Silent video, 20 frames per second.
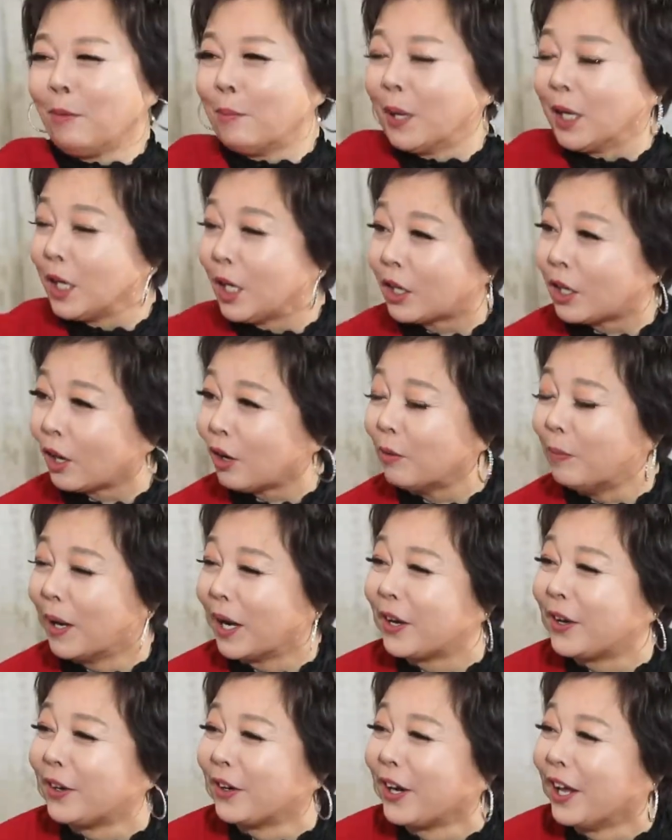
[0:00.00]
막 이렇게 하고
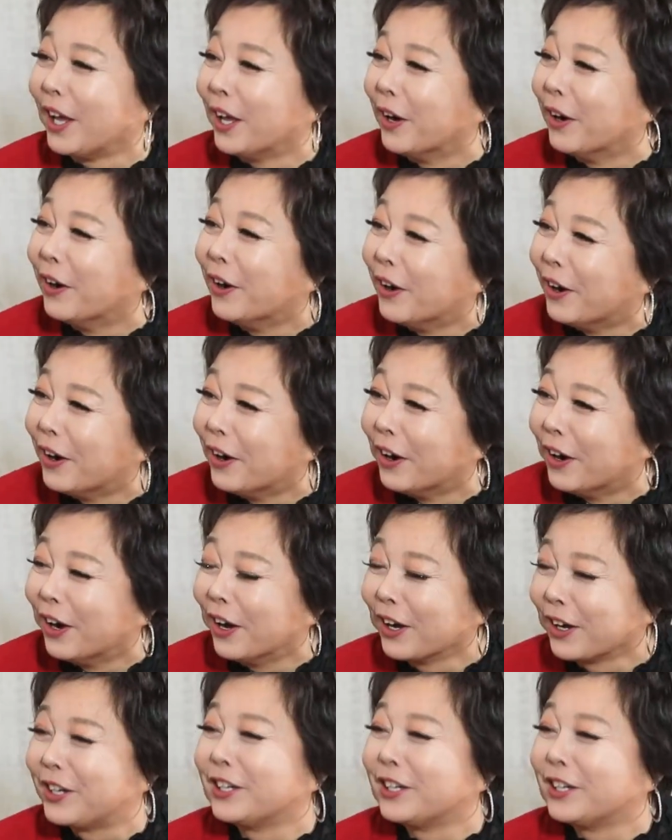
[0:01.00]
막 그래요.